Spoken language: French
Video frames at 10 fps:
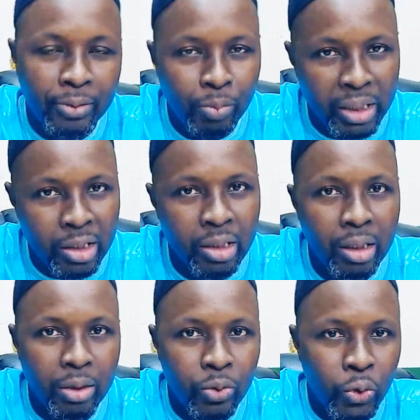merci
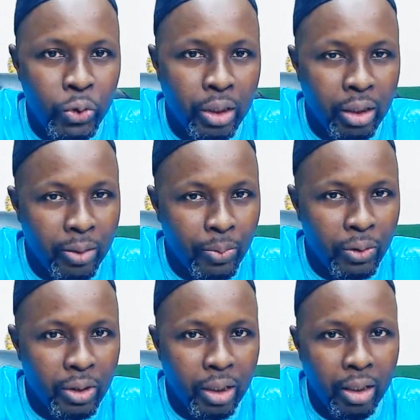à tous,
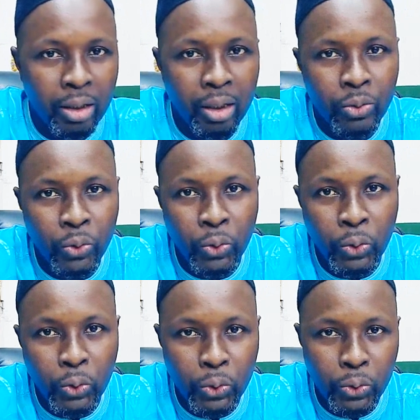Alhamdulillah, à
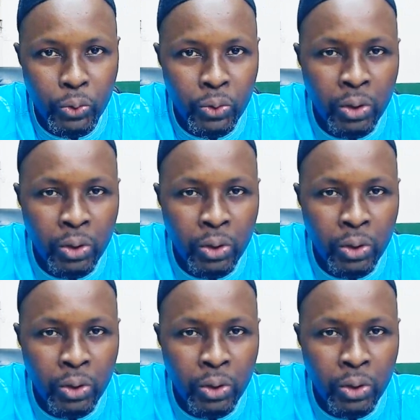tous